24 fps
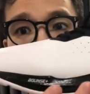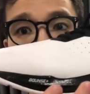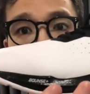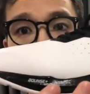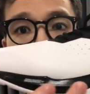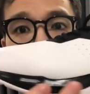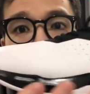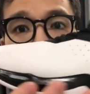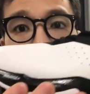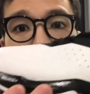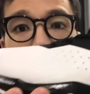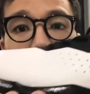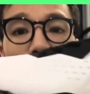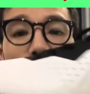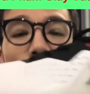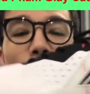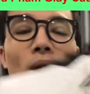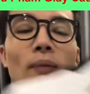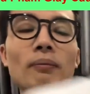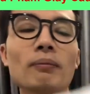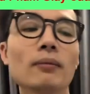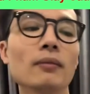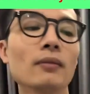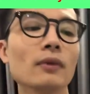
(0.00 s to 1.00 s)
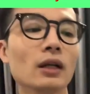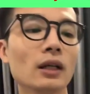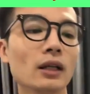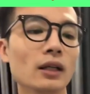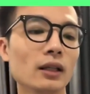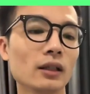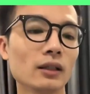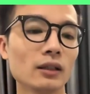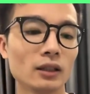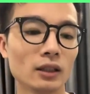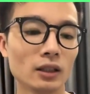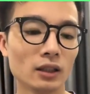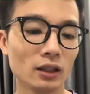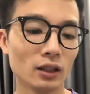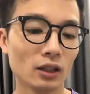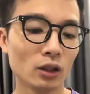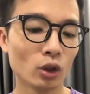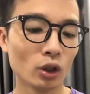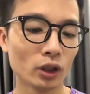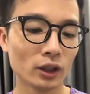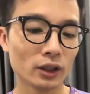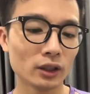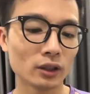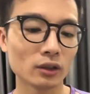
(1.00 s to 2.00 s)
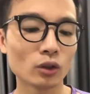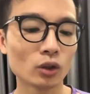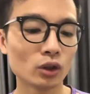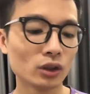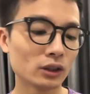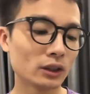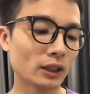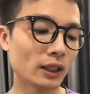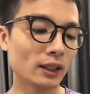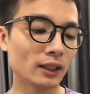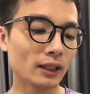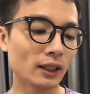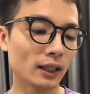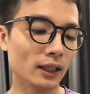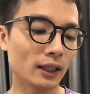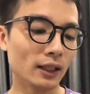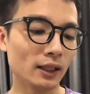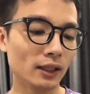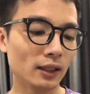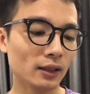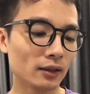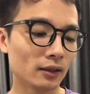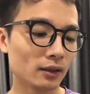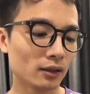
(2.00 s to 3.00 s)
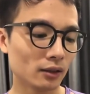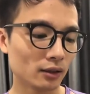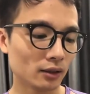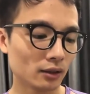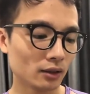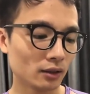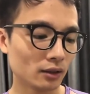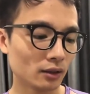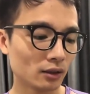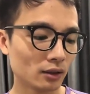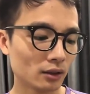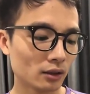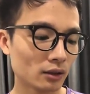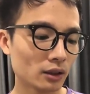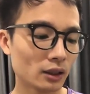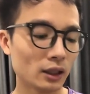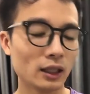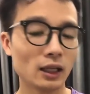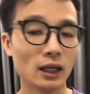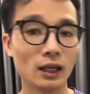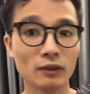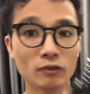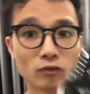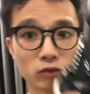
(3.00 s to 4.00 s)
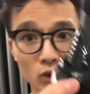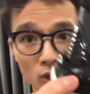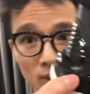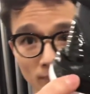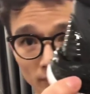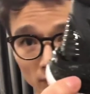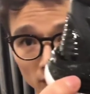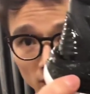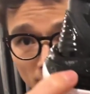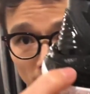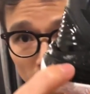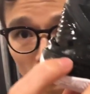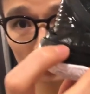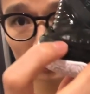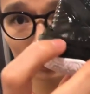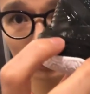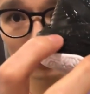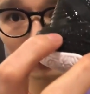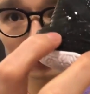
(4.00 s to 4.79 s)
và life form thì đôi đôi giày này ấy, đây life form đây nha mọi người